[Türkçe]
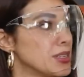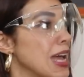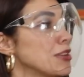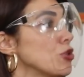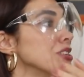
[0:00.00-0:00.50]
Hadi
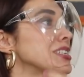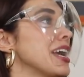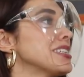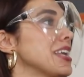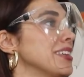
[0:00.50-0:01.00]
Sen sor
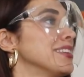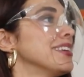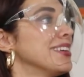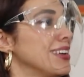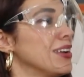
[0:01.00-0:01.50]
istersen.
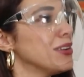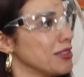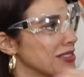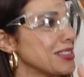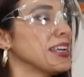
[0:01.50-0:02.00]
Eline
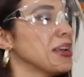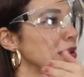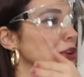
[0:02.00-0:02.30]
emeğine Sana sağlık.